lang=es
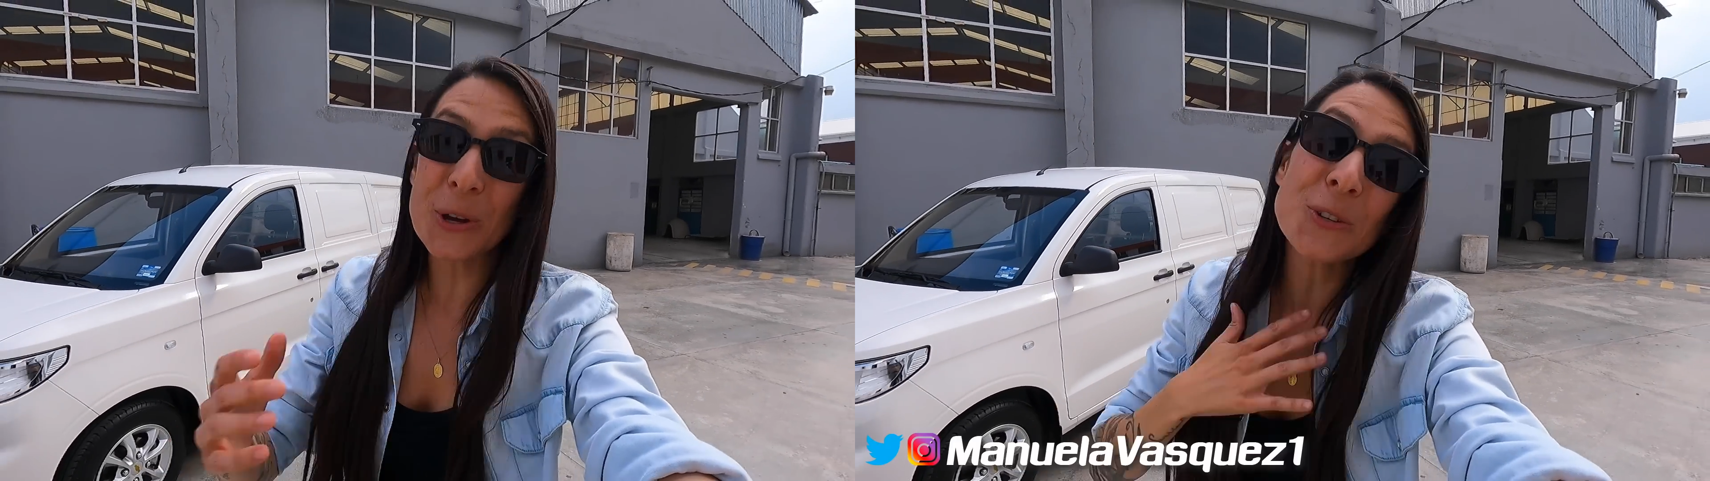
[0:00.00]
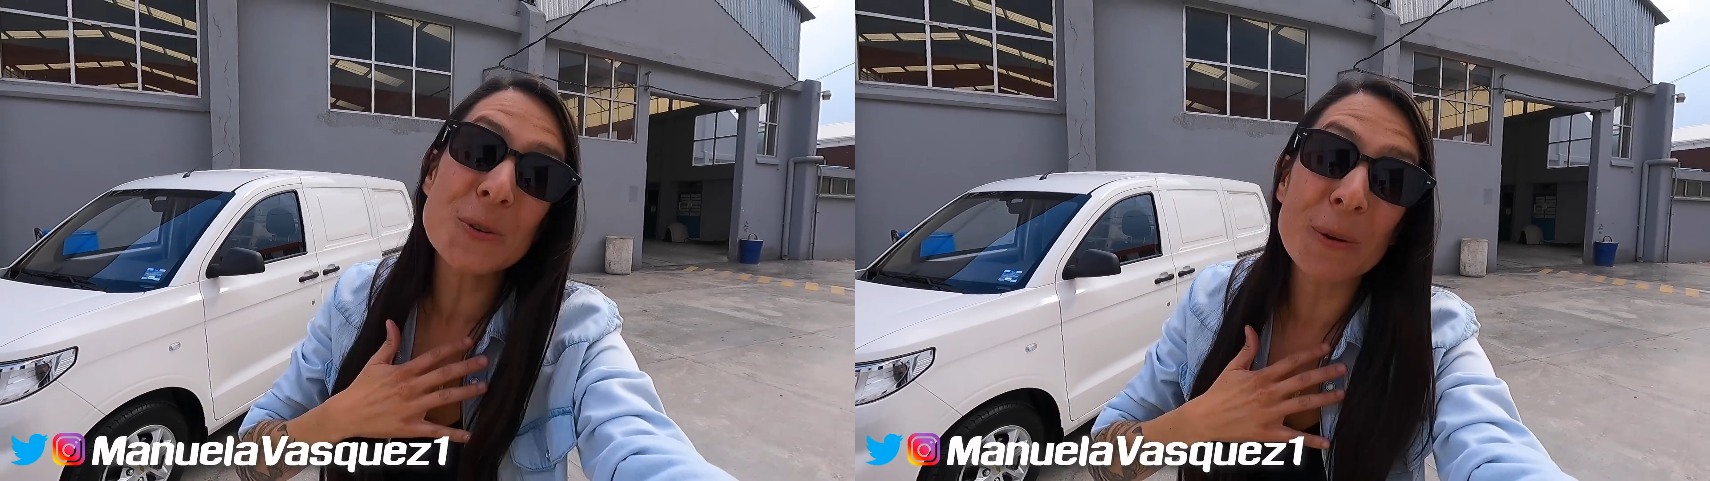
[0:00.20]

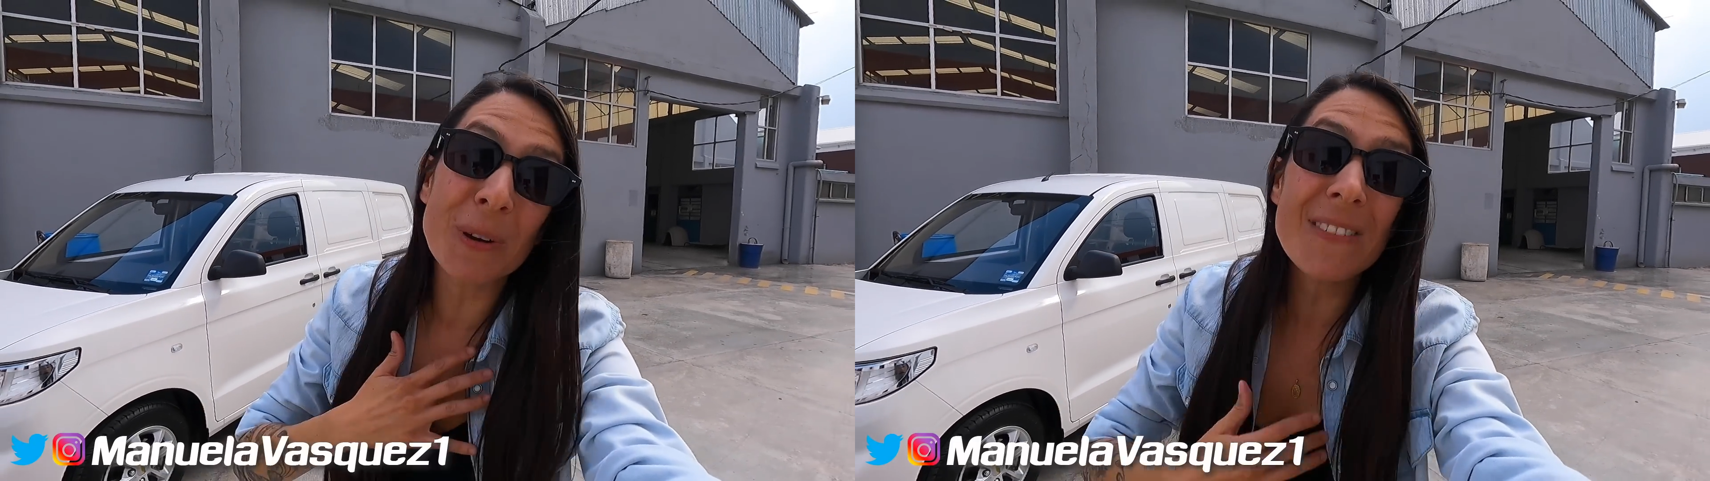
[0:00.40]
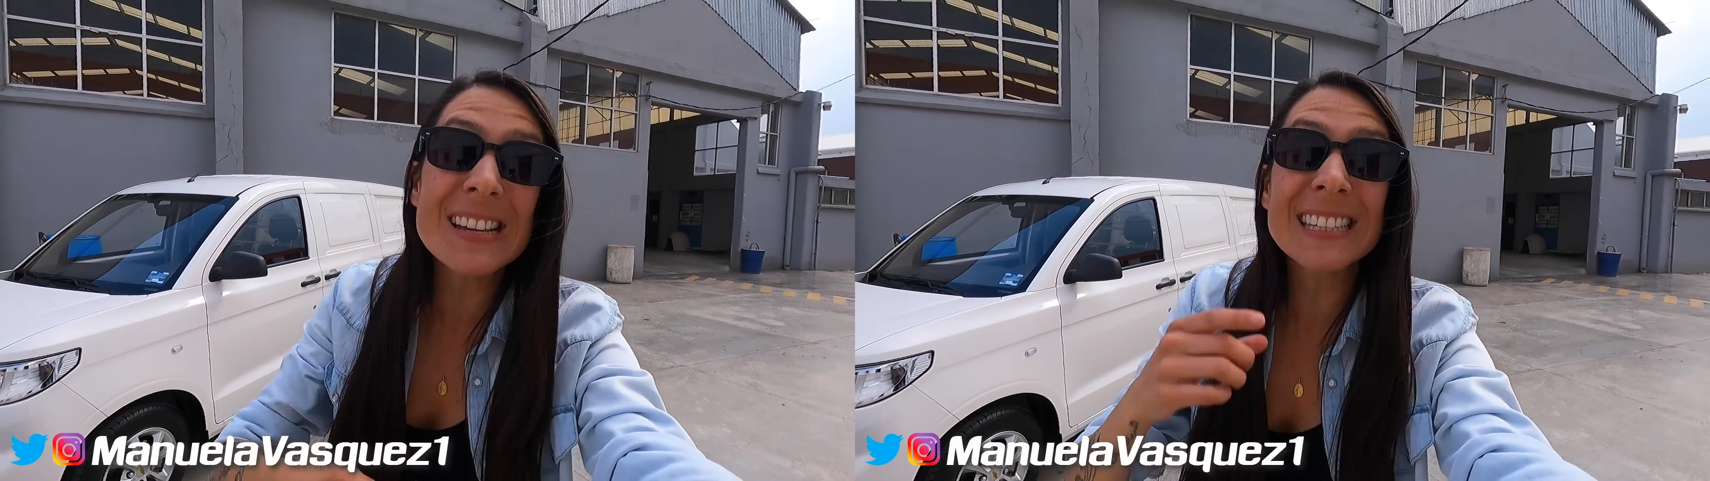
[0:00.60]
Yo soy
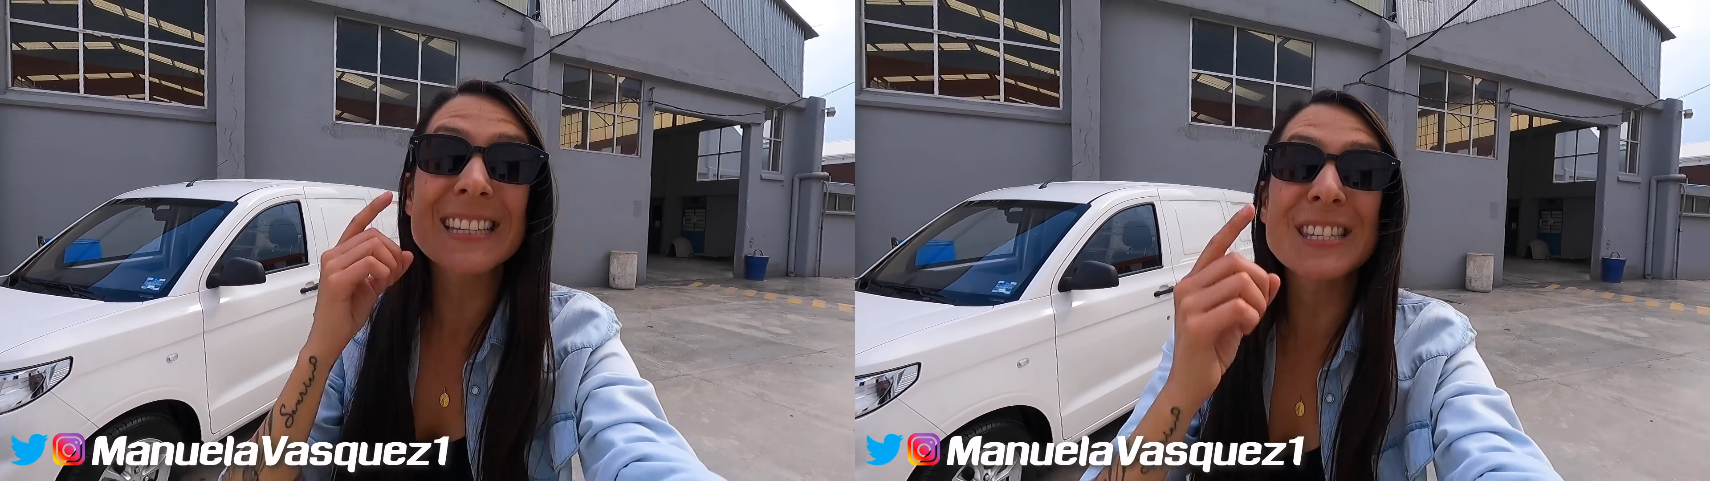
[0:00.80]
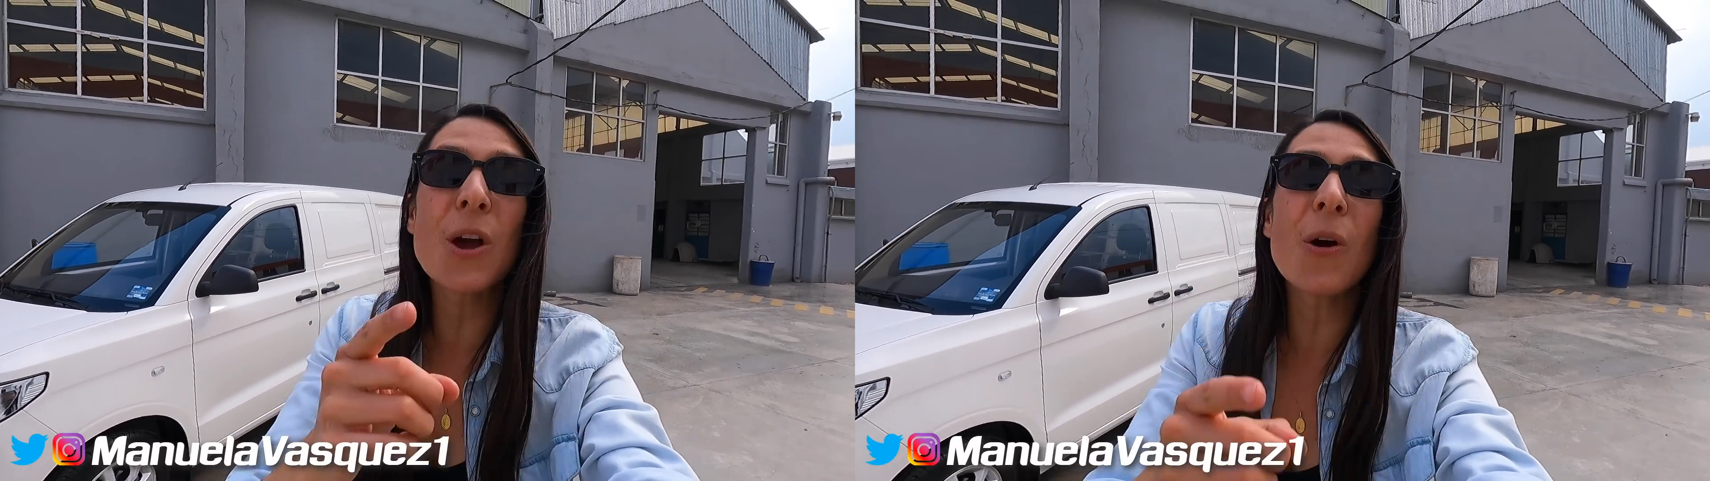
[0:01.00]
Manuela
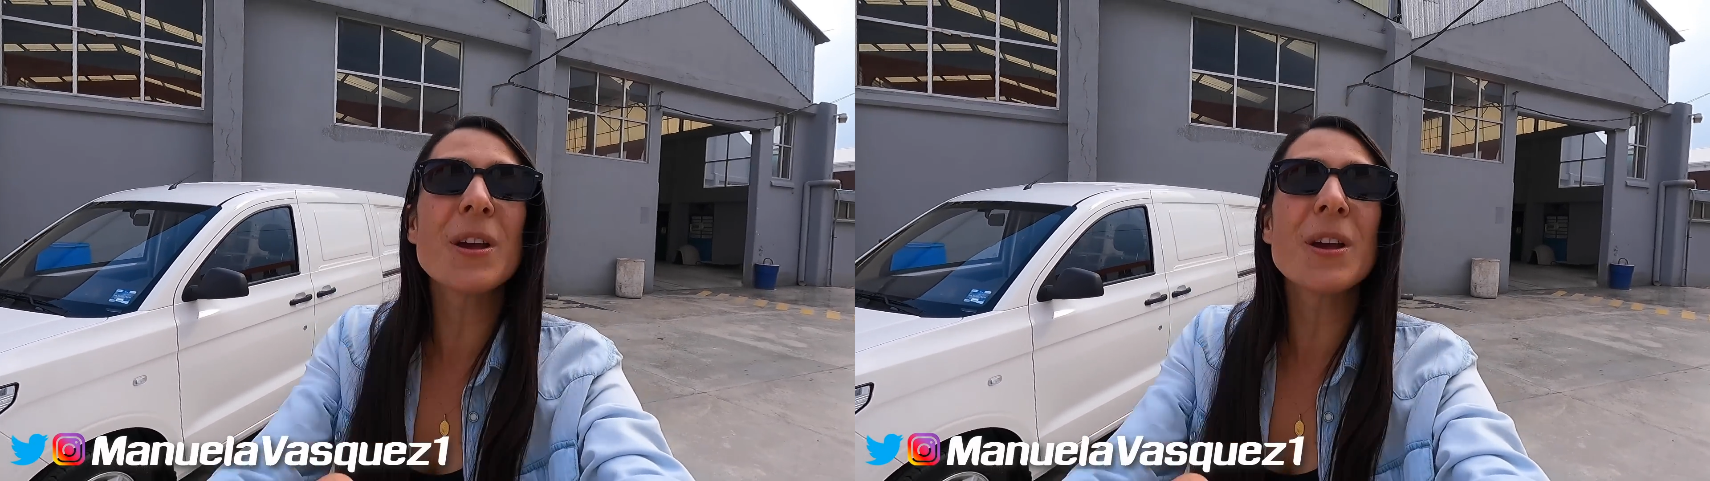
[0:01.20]
Vázquez y